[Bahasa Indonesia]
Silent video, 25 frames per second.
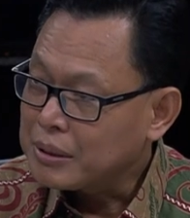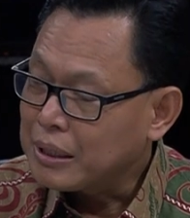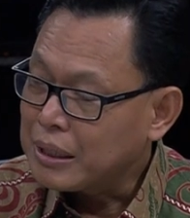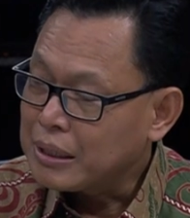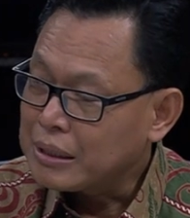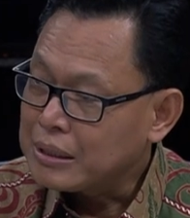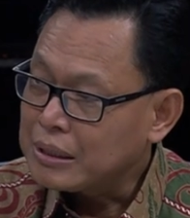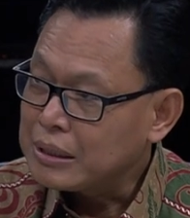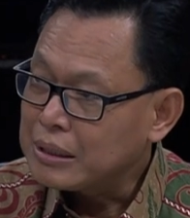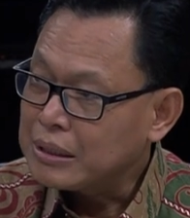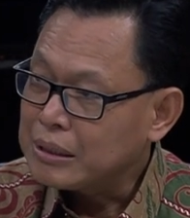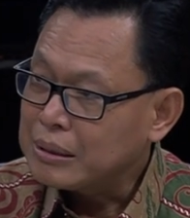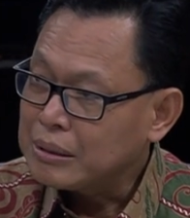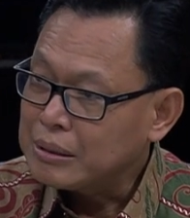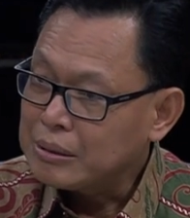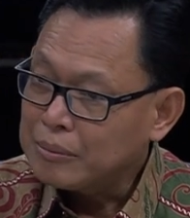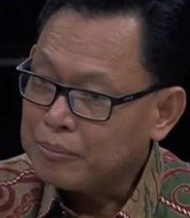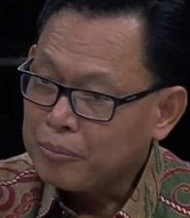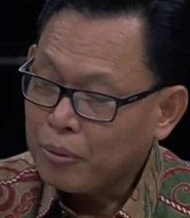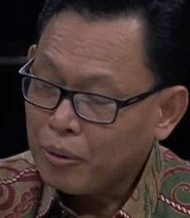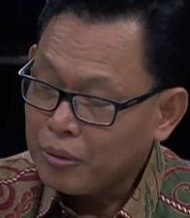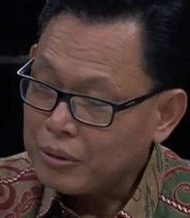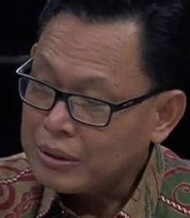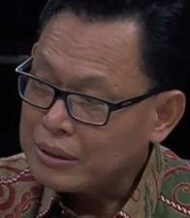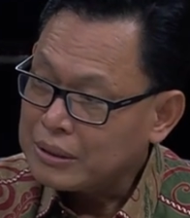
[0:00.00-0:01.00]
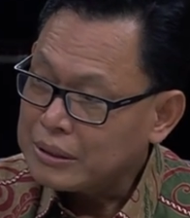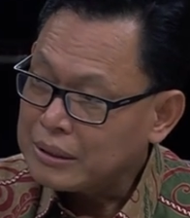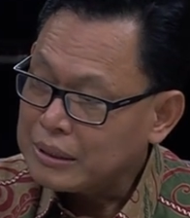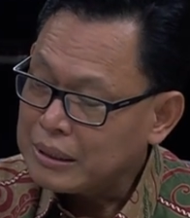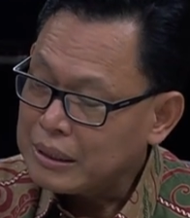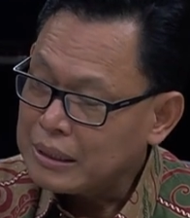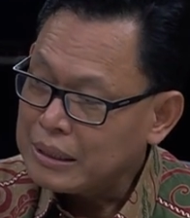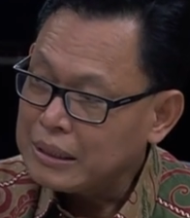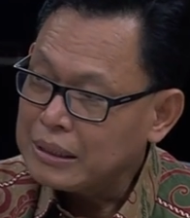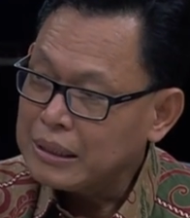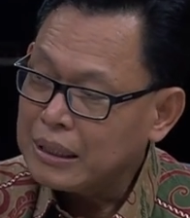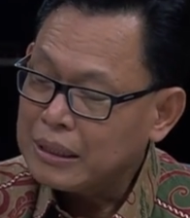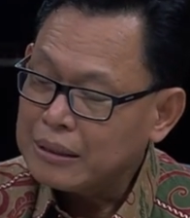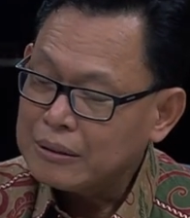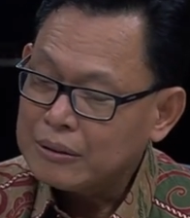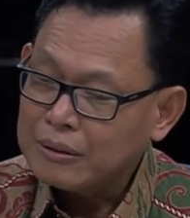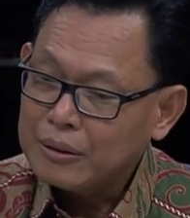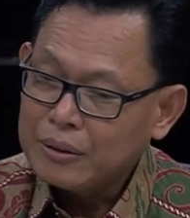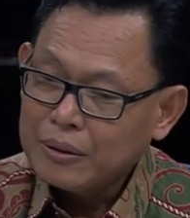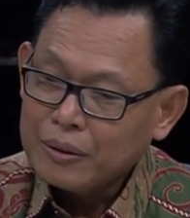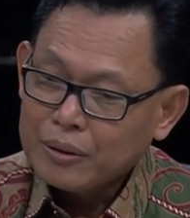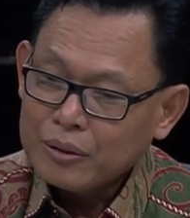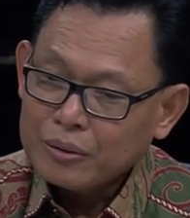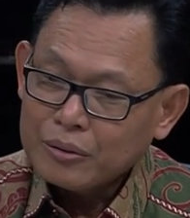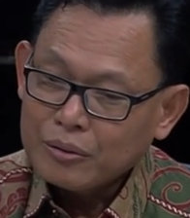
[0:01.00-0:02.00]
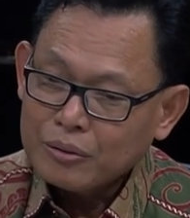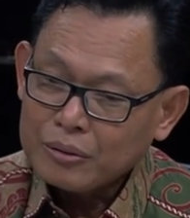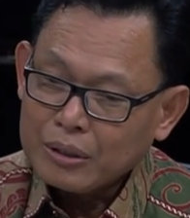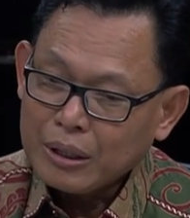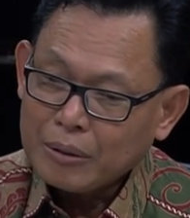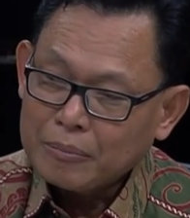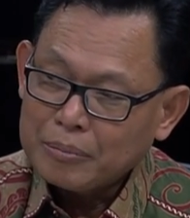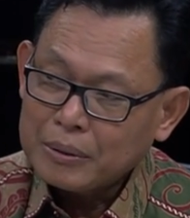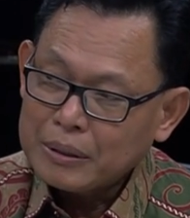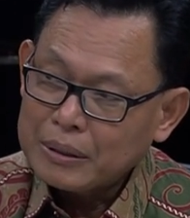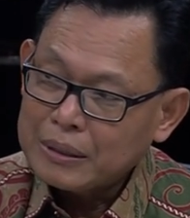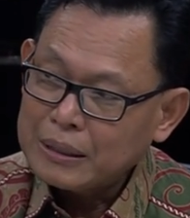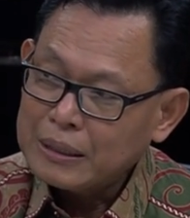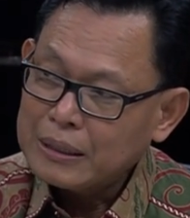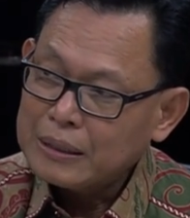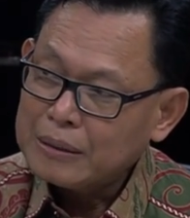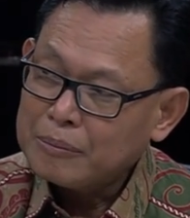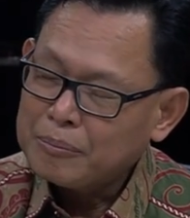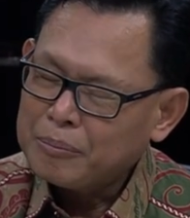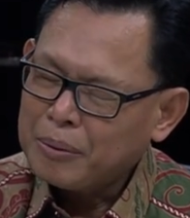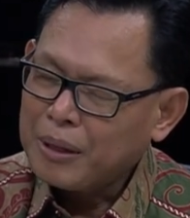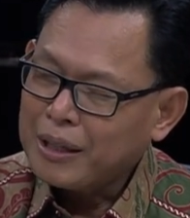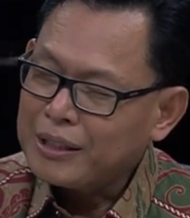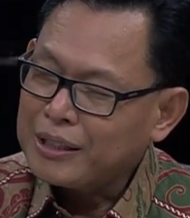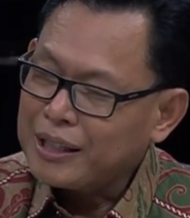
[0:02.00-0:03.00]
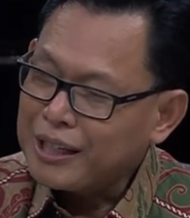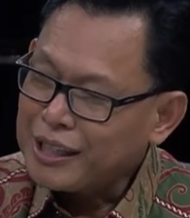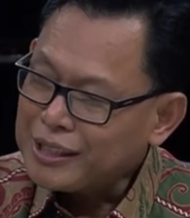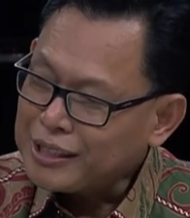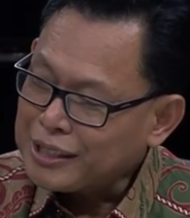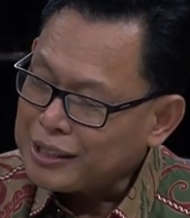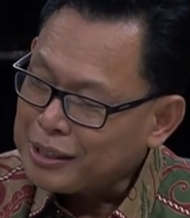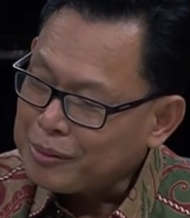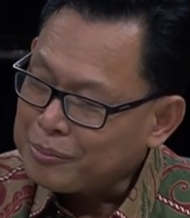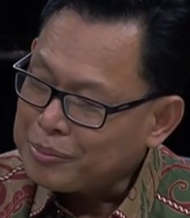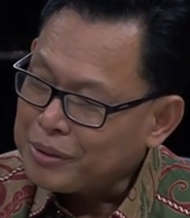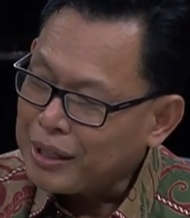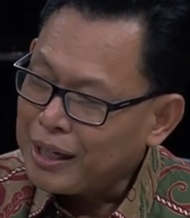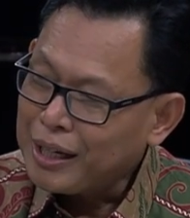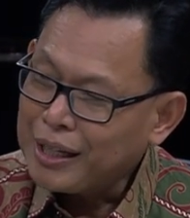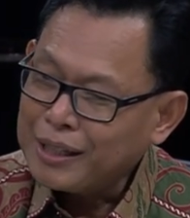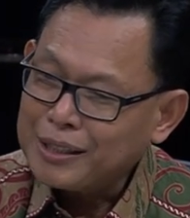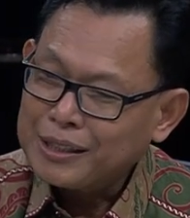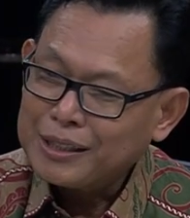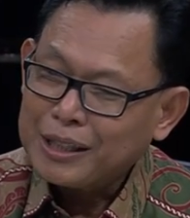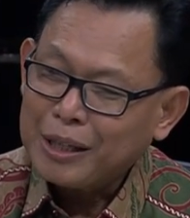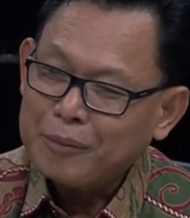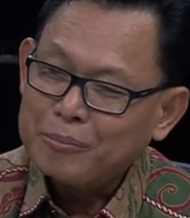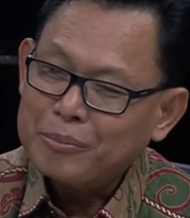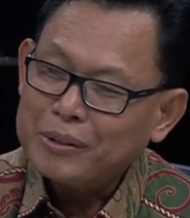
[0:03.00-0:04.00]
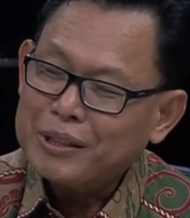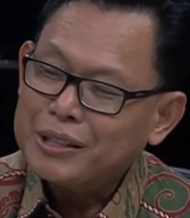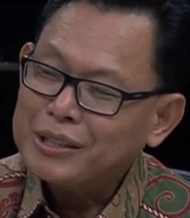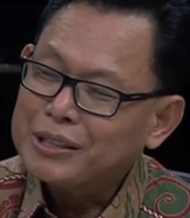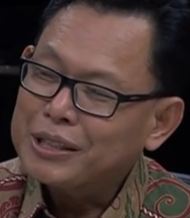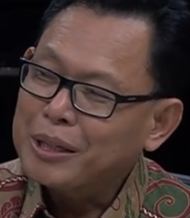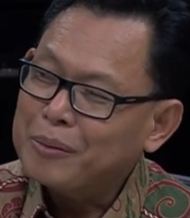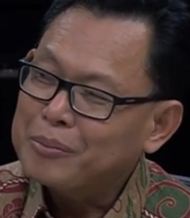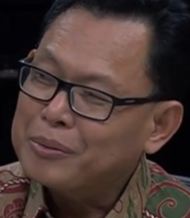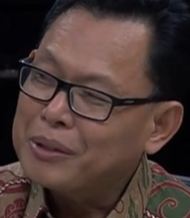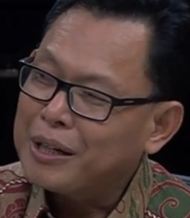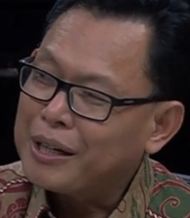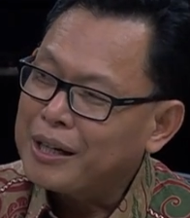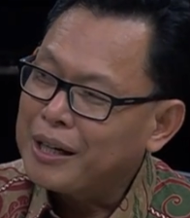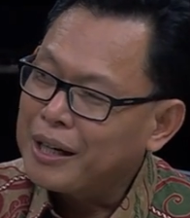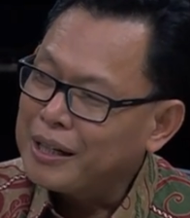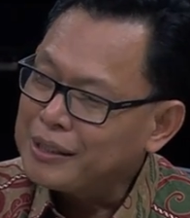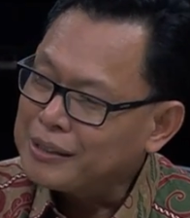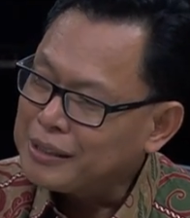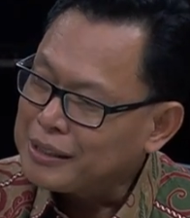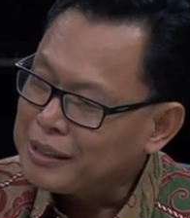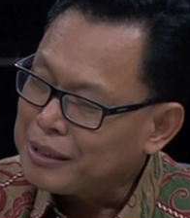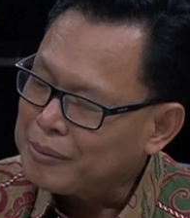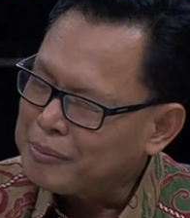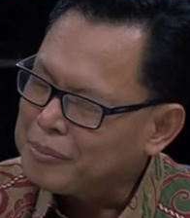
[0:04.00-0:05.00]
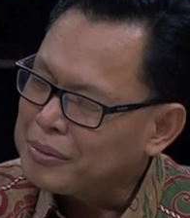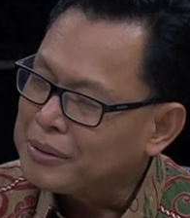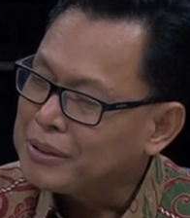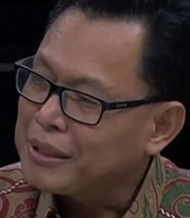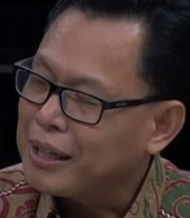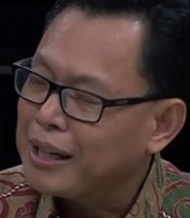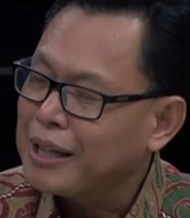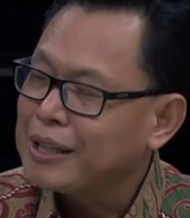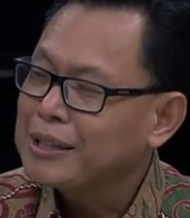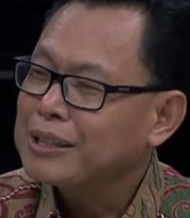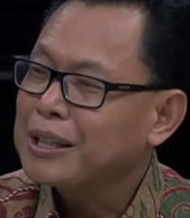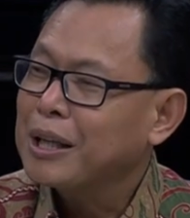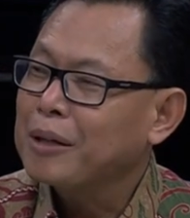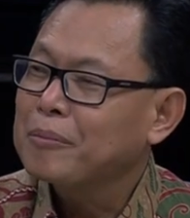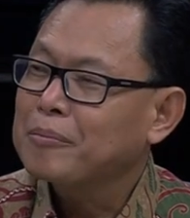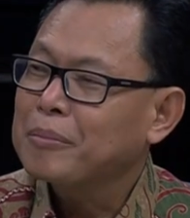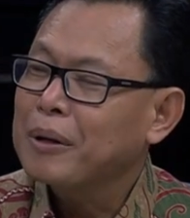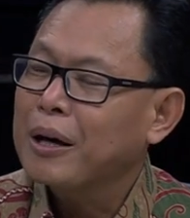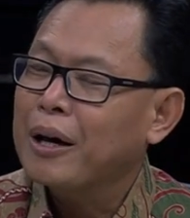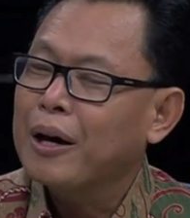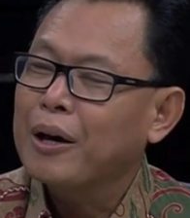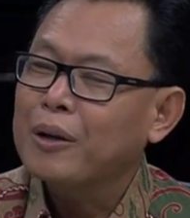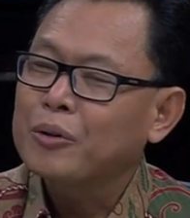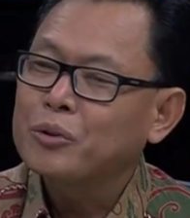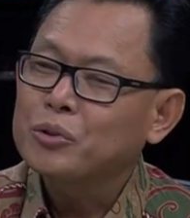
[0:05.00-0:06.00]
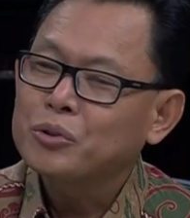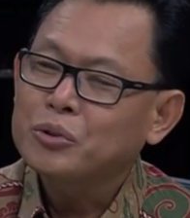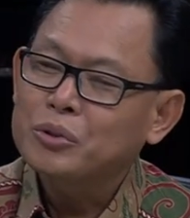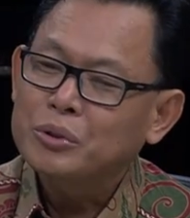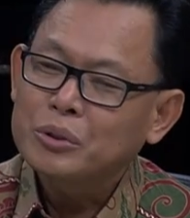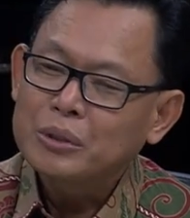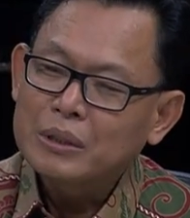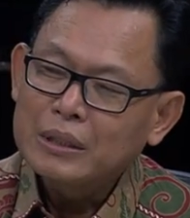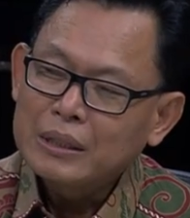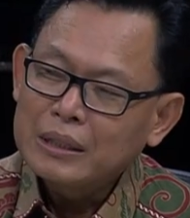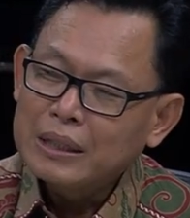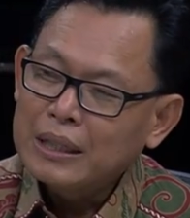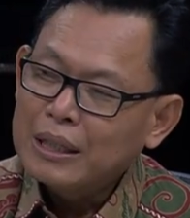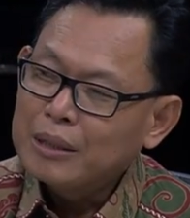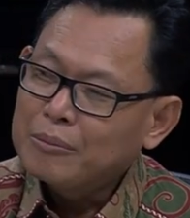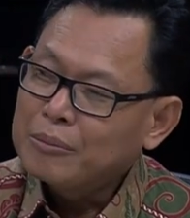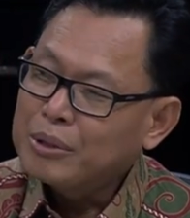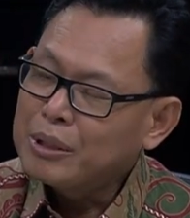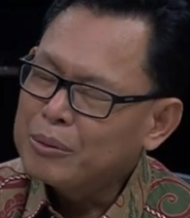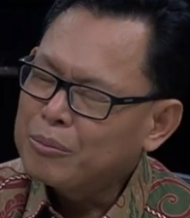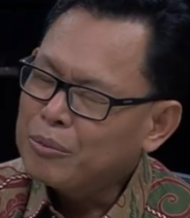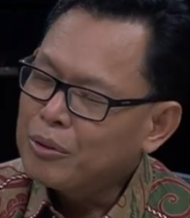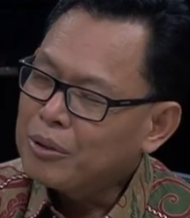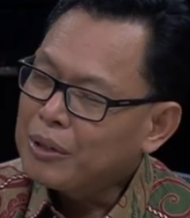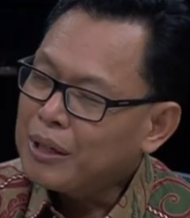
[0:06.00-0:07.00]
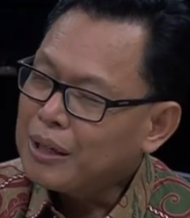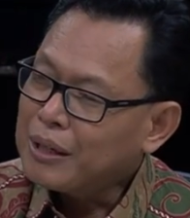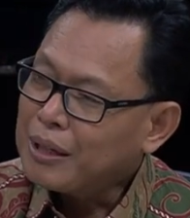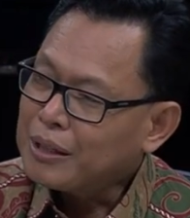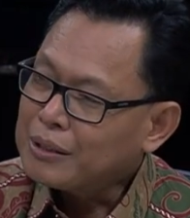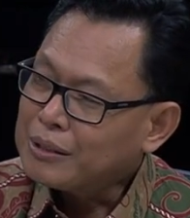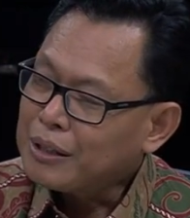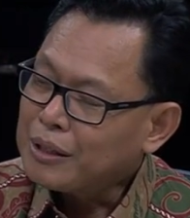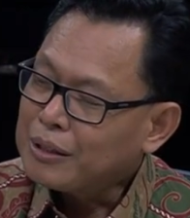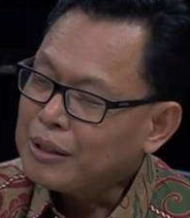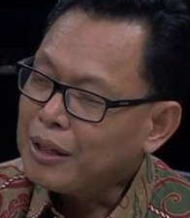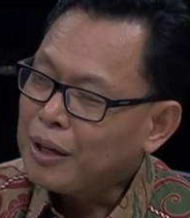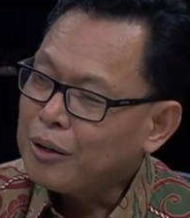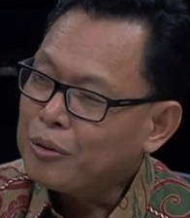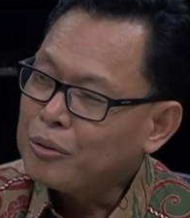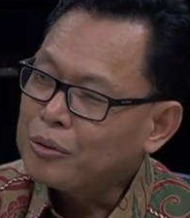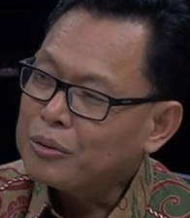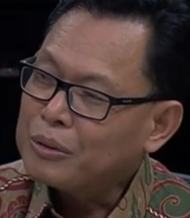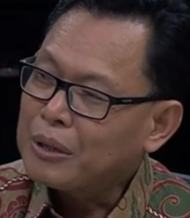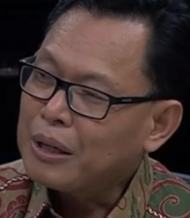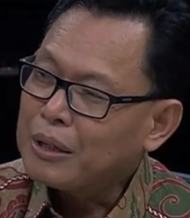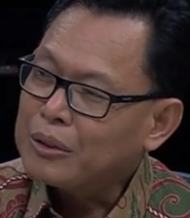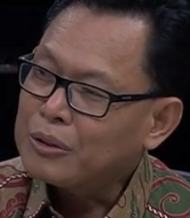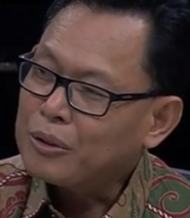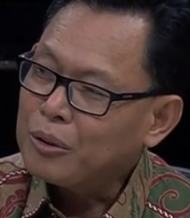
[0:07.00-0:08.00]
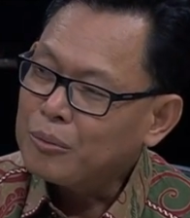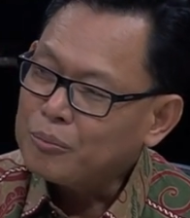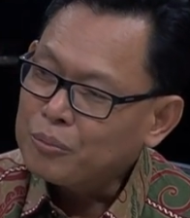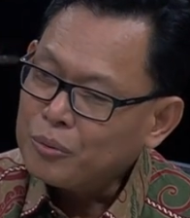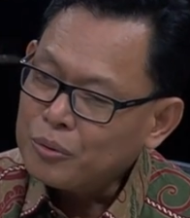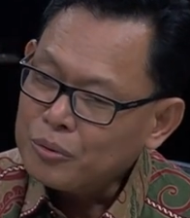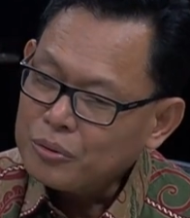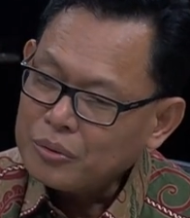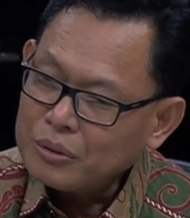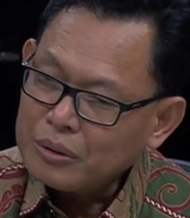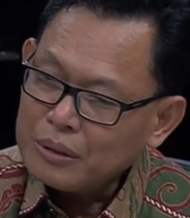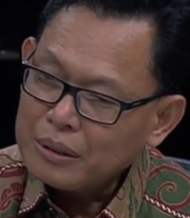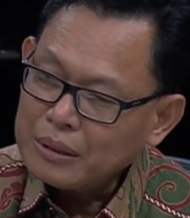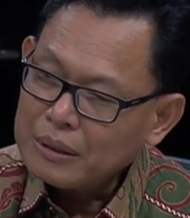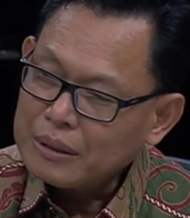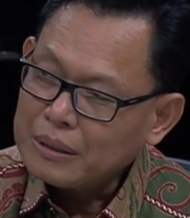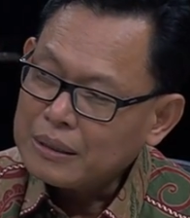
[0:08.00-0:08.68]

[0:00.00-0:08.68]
dari Polri sendiri yang notabene pelayanan tetap jalan tapi kesiapsiagaan tetap jalan tanpa harus menimbulkan rasa takut ataupun e,